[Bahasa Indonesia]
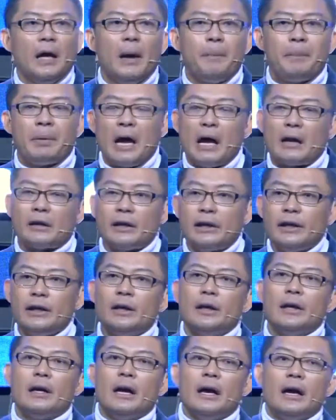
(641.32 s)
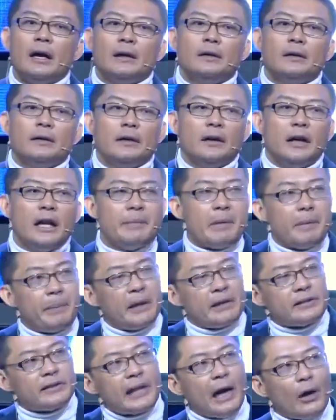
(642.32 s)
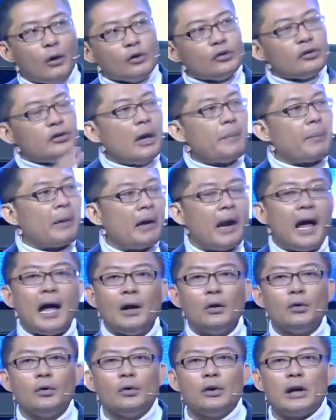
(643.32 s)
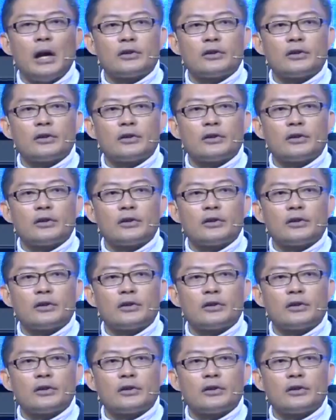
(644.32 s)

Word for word: berarti 15 tahun sudah berlalu